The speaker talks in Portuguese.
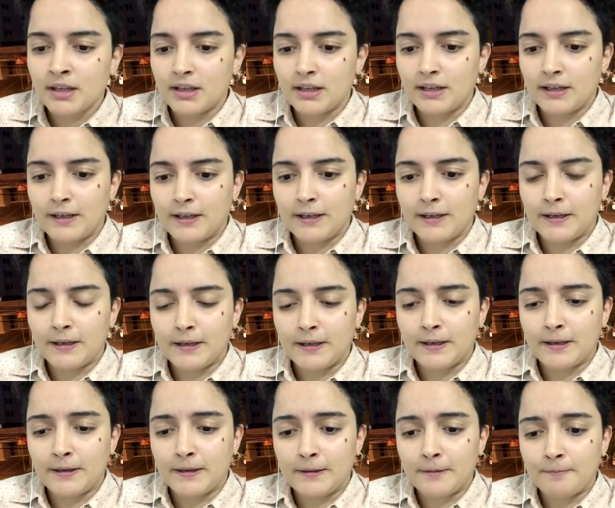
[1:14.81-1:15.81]

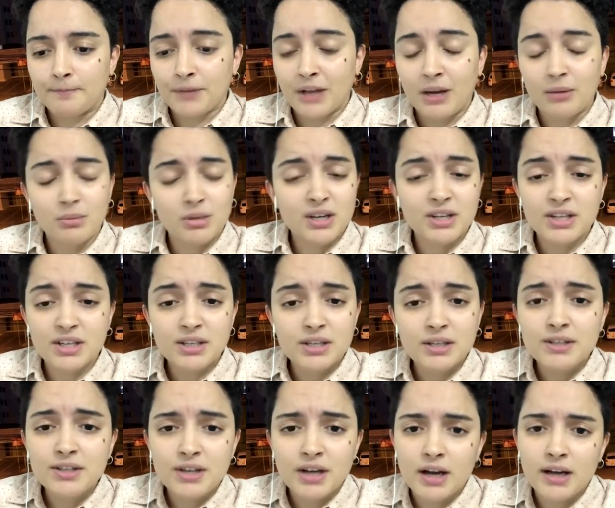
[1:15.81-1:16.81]
É, a
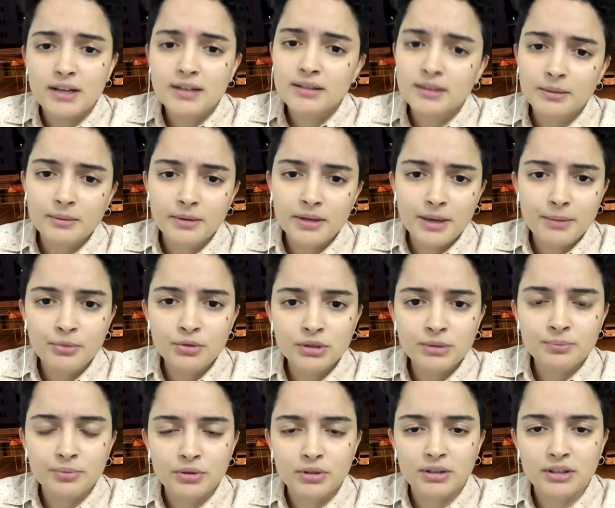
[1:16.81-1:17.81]
abrangência de áreas também é muito
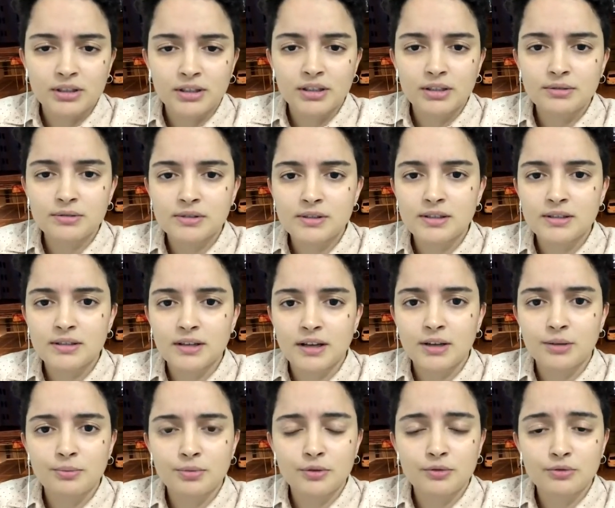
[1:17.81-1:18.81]
importante, você
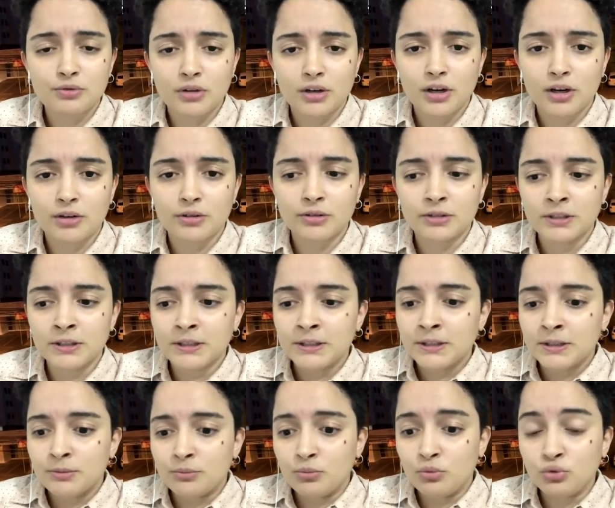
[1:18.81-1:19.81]
sai um profissional
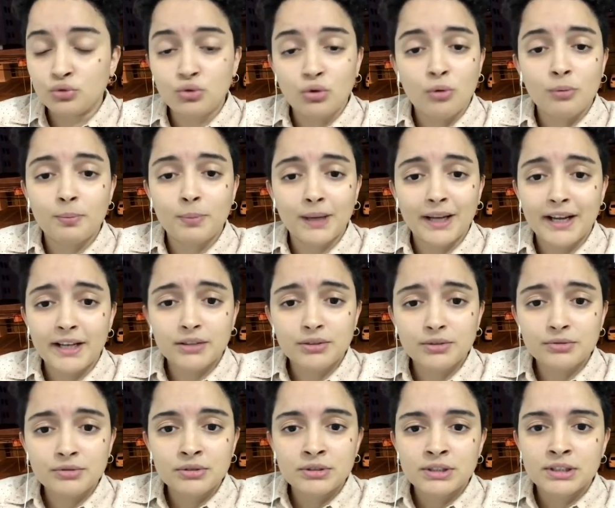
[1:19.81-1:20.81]
muito
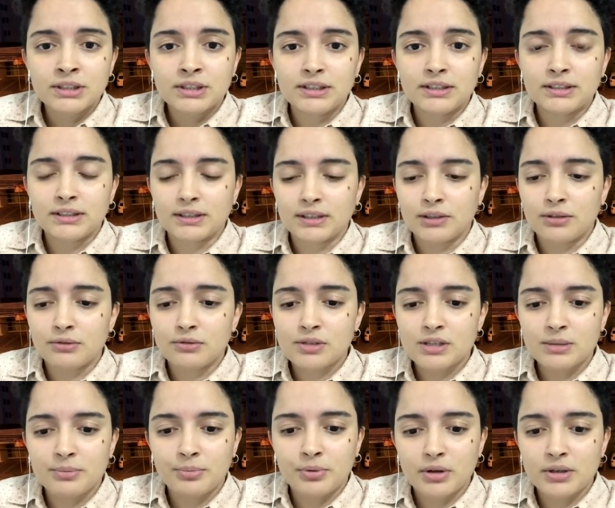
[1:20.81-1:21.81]
completo, então
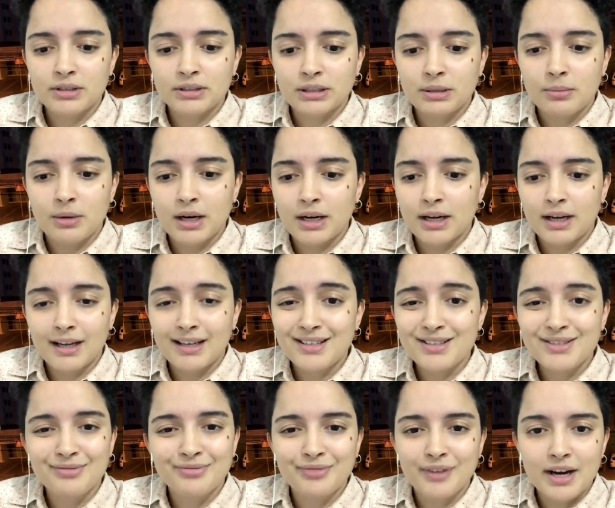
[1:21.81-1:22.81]
você pode trabalhar em
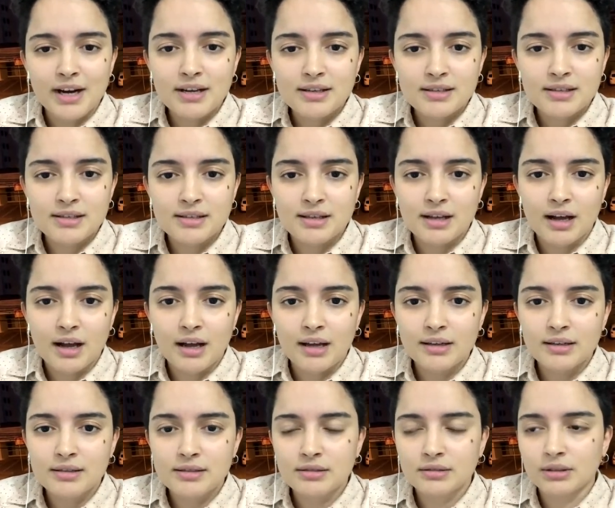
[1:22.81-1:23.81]
diversas áreas.